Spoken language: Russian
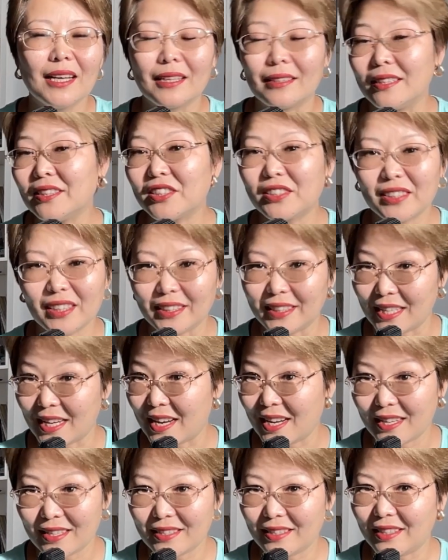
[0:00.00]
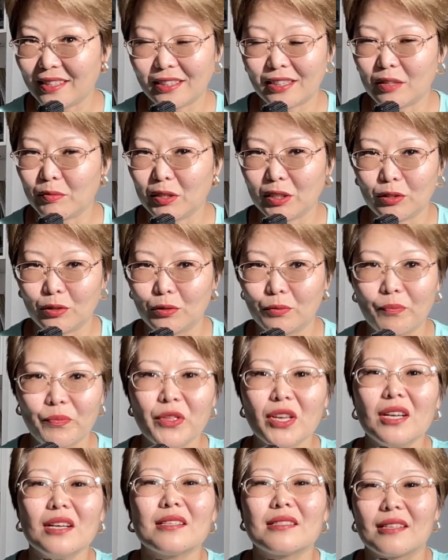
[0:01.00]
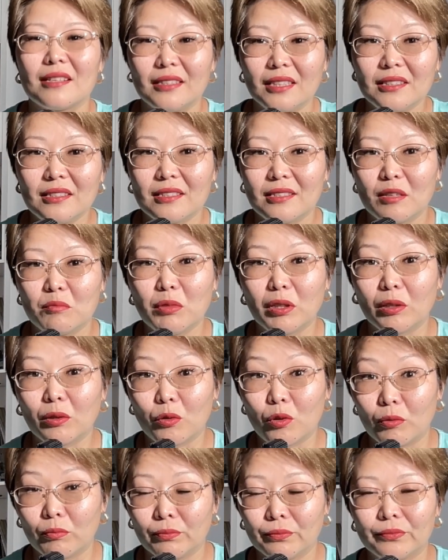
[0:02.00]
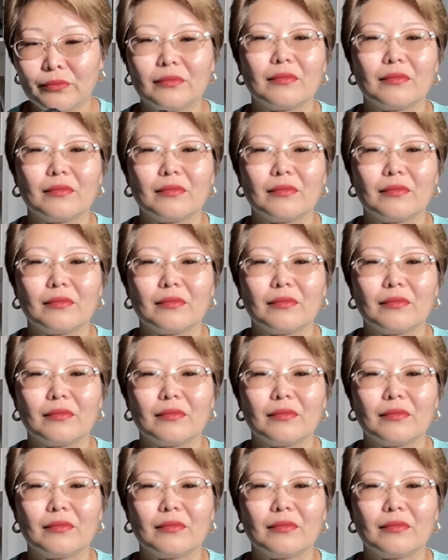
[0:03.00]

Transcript: Лично я не рекомендую. Следите за белком.